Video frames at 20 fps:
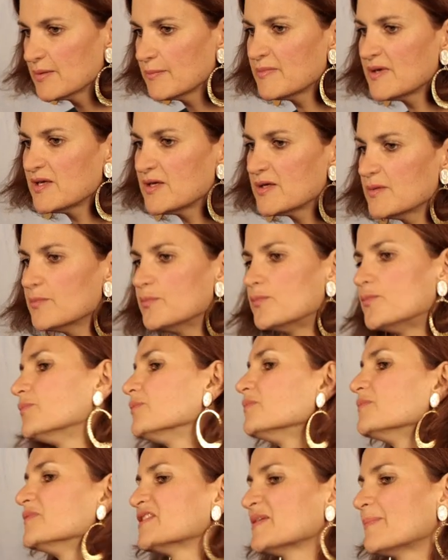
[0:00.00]
Mais
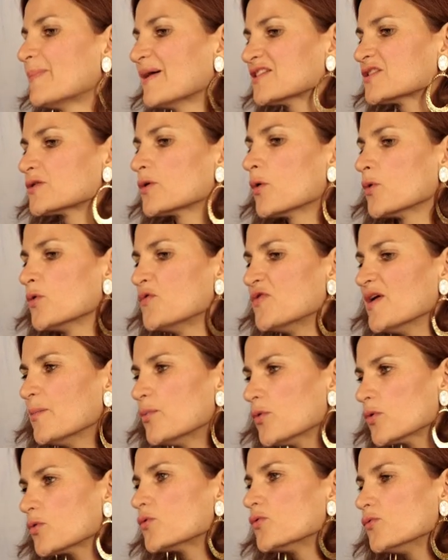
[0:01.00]
c'est parce qu'on le fait
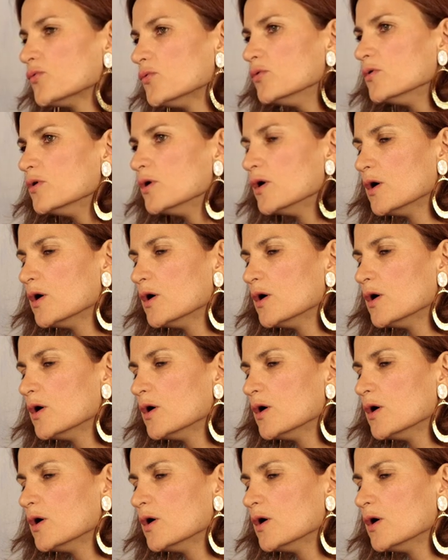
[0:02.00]
beaucoup